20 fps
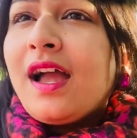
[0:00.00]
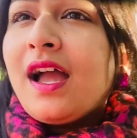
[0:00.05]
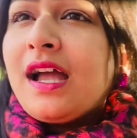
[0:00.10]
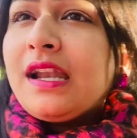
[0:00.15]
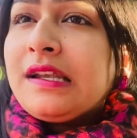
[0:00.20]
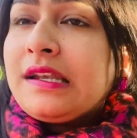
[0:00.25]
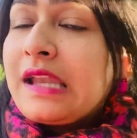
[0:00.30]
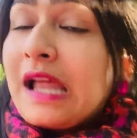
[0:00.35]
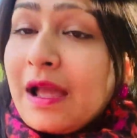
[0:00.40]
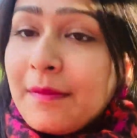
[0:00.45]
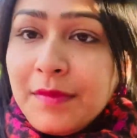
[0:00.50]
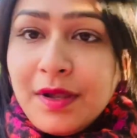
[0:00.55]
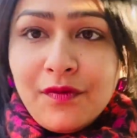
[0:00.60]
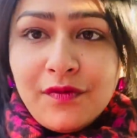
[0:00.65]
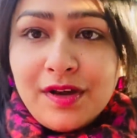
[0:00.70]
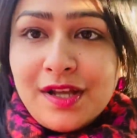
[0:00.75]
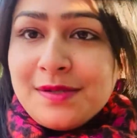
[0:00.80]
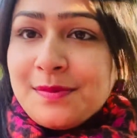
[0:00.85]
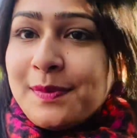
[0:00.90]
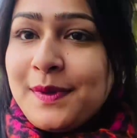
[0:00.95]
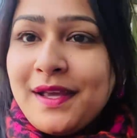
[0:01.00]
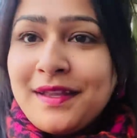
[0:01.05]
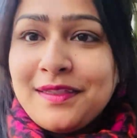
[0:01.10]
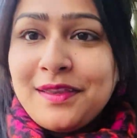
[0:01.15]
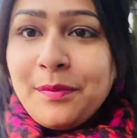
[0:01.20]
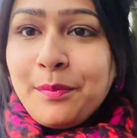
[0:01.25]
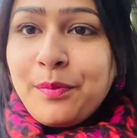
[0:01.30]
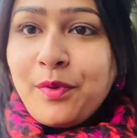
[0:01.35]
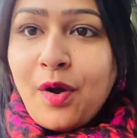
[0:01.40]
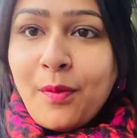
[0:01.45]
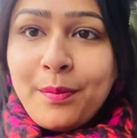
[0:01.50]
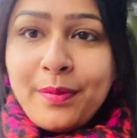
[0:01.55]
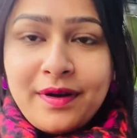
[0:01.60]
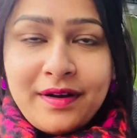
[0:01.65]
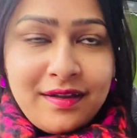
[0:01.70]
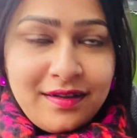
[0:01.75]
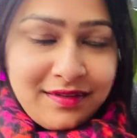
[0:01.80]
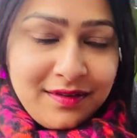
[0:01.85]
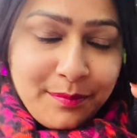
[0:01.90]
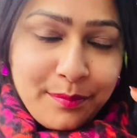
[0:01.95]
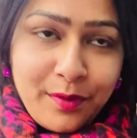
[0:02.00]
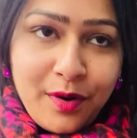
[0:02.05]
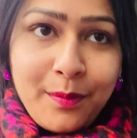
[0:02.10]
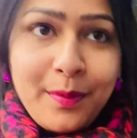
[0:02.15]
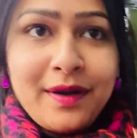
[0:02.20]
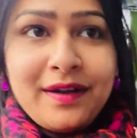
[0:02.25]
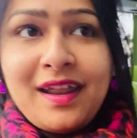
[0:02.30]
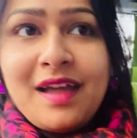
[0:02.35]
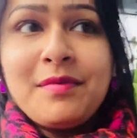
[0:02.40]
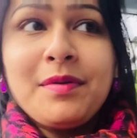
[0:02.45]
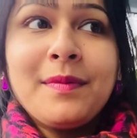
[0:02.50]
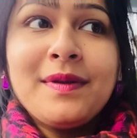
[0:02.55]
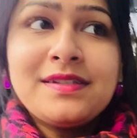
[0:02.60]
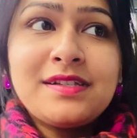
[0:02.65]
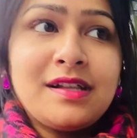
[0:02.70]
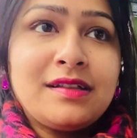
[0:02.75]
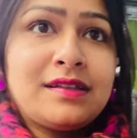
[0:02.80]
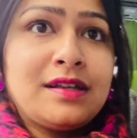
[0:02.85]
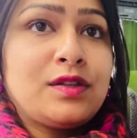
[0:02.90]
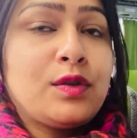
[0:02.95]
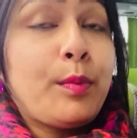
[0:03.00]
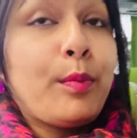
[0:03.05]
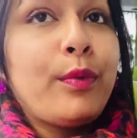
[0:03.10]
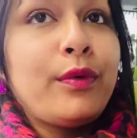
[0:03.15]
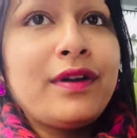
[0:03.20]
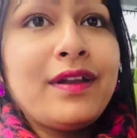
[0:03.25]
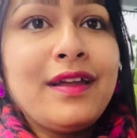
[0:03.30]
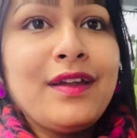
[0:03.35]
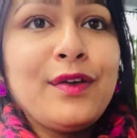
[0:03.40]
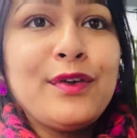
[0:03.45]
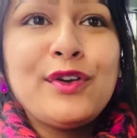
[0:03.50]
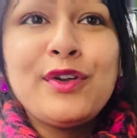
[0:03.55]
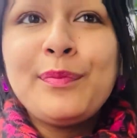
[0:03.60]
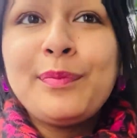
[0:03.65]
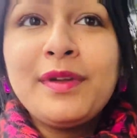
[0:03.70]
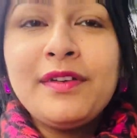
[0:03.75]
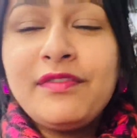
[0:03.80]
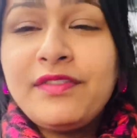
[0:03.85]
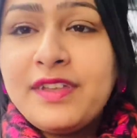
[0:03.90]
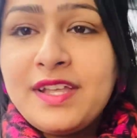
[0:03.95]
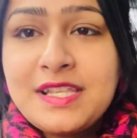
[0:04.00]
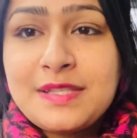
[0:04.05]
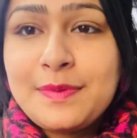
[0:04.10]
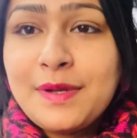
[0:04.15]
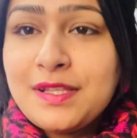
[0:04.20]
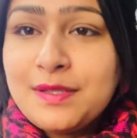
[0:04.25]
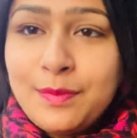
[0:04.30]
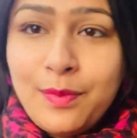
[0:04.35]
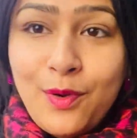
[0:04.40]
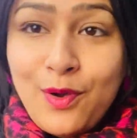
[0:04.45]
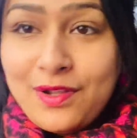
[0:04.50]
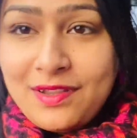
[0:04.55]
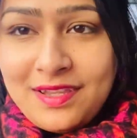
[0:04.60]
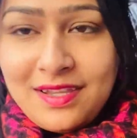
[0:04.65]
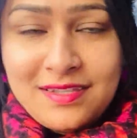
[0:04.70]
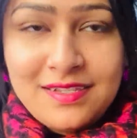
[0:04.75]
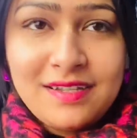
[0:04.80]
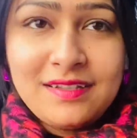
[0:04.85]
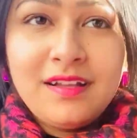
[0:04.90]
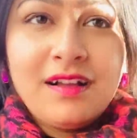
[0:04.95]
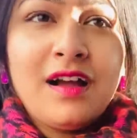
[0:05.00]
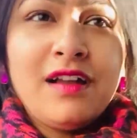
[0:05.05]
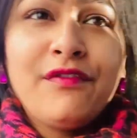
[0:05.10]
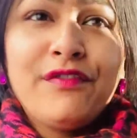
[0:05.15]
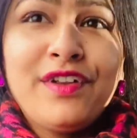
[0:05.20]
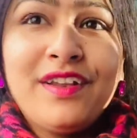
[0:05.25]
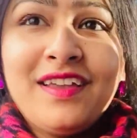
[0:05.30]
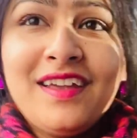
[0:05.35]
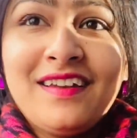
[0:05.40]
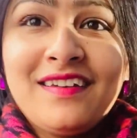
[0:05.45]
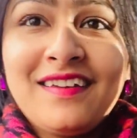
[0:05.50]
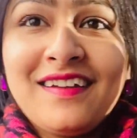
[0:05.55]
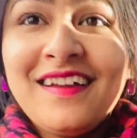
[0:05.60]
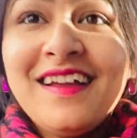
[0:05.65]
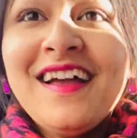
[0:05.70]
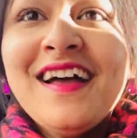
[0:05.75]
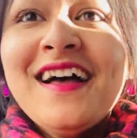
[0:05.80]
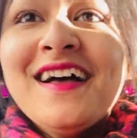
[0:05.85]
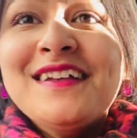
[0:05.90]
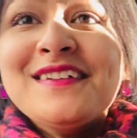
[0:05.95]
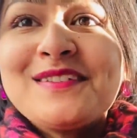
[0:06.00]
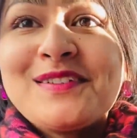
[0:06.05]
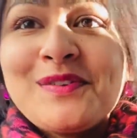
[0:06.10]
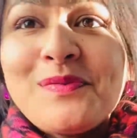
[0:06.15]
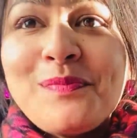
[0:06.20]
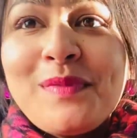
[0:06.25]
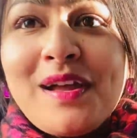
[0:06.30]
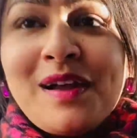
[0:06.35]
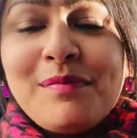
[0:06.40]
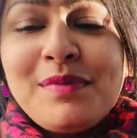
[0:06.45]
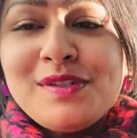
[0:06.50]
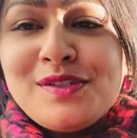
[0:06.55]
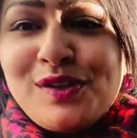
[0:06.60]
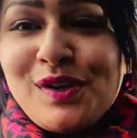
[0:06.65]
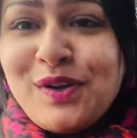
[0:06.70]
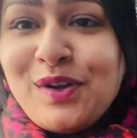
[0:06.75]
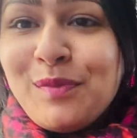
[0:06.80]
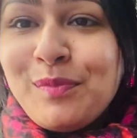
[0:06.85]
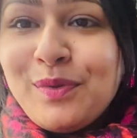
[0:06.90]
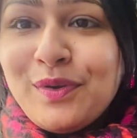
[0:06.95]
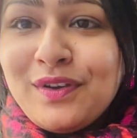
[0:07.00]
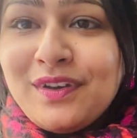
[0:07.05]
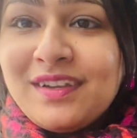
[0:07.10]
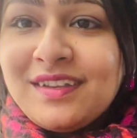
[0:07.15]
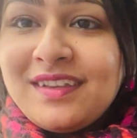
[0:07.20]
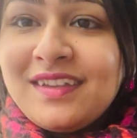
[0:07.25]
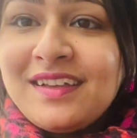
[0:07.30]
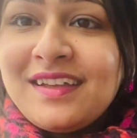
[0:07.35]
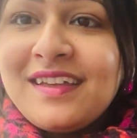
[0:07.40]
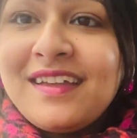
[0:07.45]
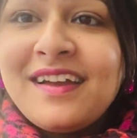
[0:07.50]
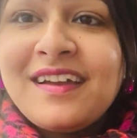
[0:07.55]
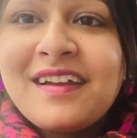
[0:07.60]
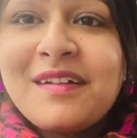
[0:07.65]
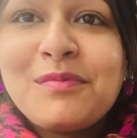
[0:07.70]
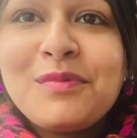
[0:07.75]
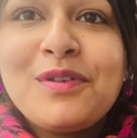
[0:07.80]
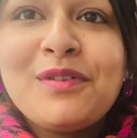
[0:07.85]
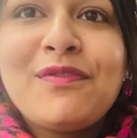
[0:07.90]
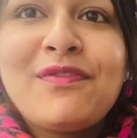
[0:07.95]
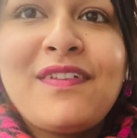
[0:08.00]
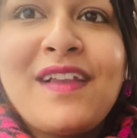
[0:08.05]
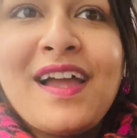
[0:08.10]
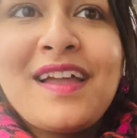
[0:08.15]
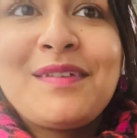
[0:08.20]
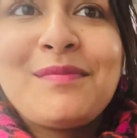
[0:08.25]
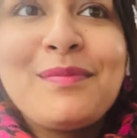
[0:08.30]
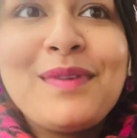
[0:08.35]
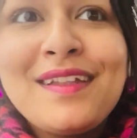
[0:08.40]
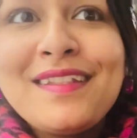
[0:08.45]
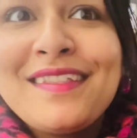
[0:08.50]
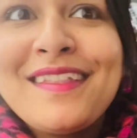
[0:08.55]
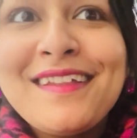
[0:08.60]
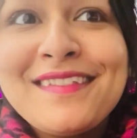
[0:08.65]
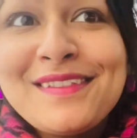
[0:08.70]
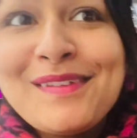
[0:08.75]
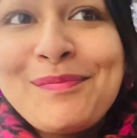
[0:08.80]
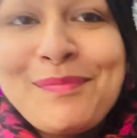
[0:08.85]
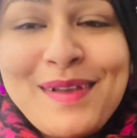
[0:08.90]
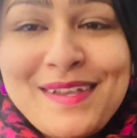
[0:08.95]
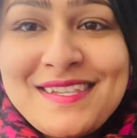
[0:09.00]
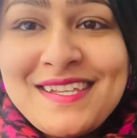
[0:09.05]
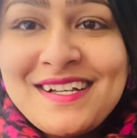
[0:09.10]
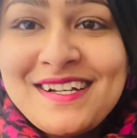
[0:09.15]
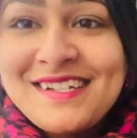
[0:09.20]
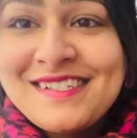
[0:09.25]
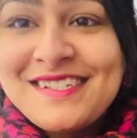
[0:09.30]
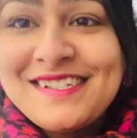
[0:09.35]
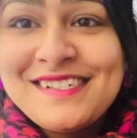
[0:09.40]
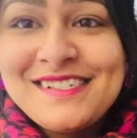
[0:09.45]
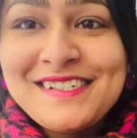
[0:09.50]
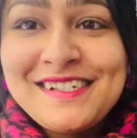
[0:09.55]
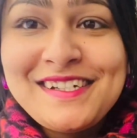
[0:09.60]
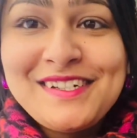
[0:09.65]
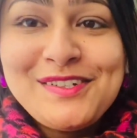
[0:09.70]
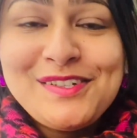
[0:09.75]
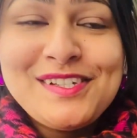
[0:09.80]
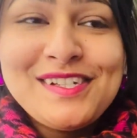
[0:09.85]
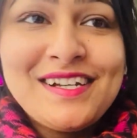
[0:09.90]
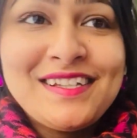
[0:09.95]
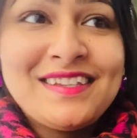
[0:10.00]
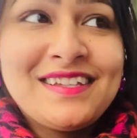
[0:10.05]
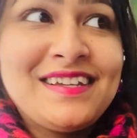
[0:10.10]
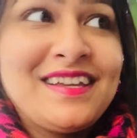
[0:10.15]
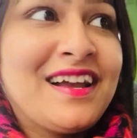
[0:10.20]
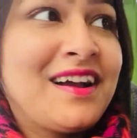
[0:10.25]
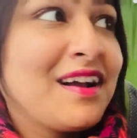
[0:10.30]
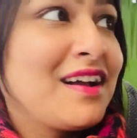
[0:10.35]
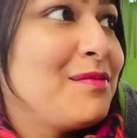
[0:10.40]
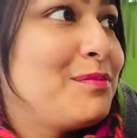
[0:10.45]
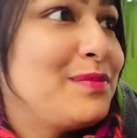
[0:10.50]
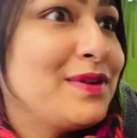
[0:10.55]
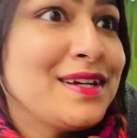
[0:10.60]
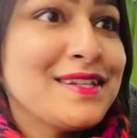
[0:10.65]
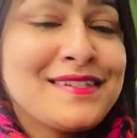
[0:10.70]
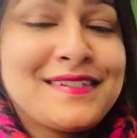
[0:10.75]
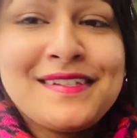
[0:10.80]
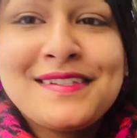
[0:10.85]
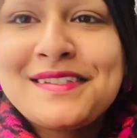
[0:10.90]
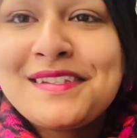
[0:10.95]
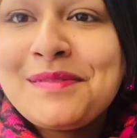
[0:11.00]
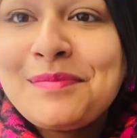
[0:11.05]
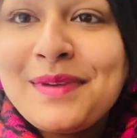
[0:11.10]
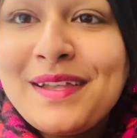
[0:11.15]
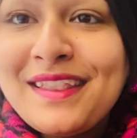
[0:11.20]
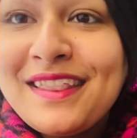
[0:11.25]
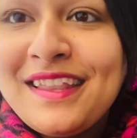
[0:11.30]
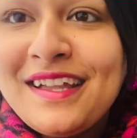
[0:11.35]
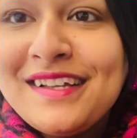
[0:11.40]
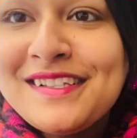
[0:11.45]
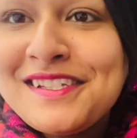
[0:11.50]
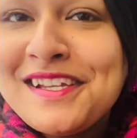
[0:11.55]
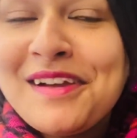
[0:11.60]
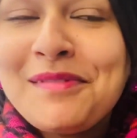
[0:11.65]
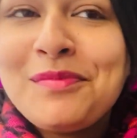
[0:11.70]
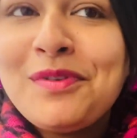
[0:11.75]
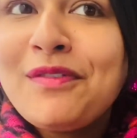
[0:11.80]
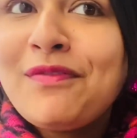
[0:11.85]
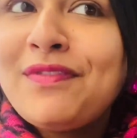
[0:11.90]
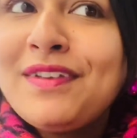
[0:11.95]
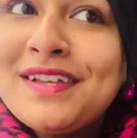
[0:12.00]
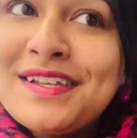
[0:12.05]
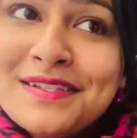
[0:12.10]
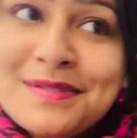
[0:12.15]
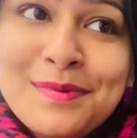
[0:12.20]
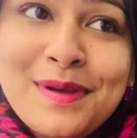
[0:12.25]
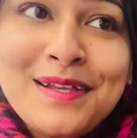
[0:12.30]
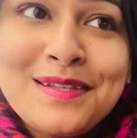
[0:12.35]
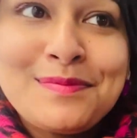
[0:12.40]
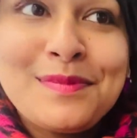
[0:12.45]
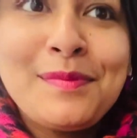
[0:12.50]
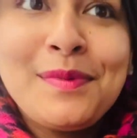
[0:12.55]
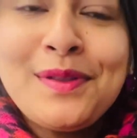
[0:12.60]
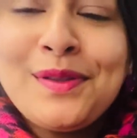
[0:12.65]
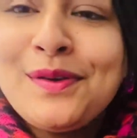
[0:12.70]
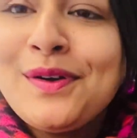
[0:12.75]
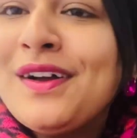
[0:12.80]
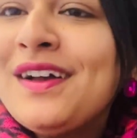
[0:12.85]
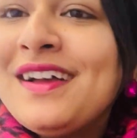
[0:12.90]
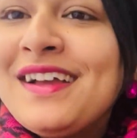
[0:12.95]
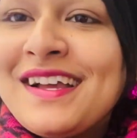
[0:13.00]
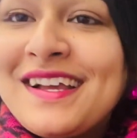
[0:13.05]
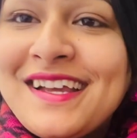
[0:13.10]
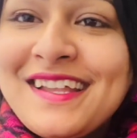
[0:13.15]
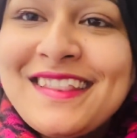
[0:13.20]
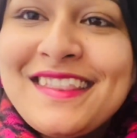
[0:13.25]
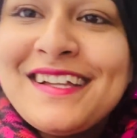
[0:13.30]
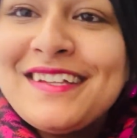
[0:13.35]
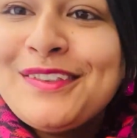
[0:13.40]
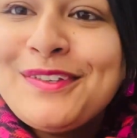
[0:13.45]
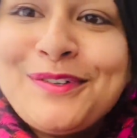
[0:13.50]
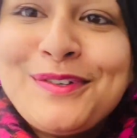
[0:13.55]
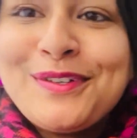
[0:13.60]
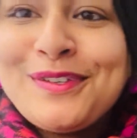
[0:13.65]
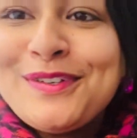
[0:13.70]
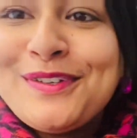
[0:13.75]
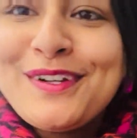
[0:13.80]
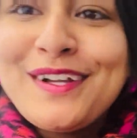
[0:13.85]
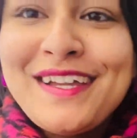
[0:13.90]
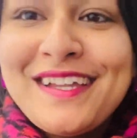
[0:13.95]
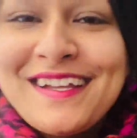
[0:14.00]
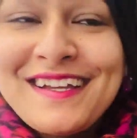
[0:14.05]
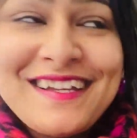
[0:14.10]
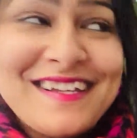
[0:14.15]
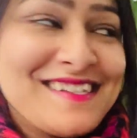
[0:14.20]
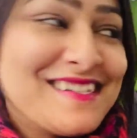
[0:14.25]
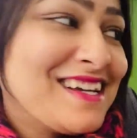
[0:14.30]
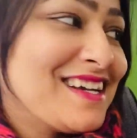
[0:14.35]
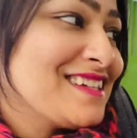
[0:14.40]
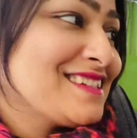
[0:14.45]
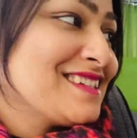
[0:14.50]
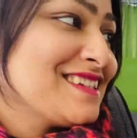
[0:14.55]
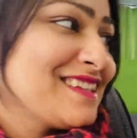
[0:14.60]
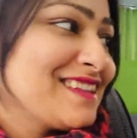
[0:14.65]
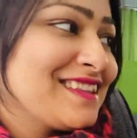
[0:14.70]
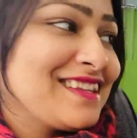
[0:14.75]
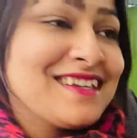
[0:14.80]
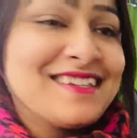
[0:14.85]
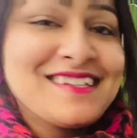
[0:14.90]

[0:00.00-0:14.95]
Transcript: एंड टाइमिंग वाइज भी एकदम प्रॉपर है एकदम प्रॉपर टाइमिंग में चलता है तो पूरे यूरोप में फ्लिक्स बस बहुत ही ज़्यादा कन्वीनियंट है सो so, मैं अभी जॉय को बोल रही थी कि यार हम लोग फ्लाइट में इतना इतना पैसा खर्चा करके क्यों जाते हैं यहाँ का बस सिस्टम ही इतना अच्छा है हम लोग फ्लिक्स बस में भी तो कितना दूर दूर कहीं कहीं जा सकते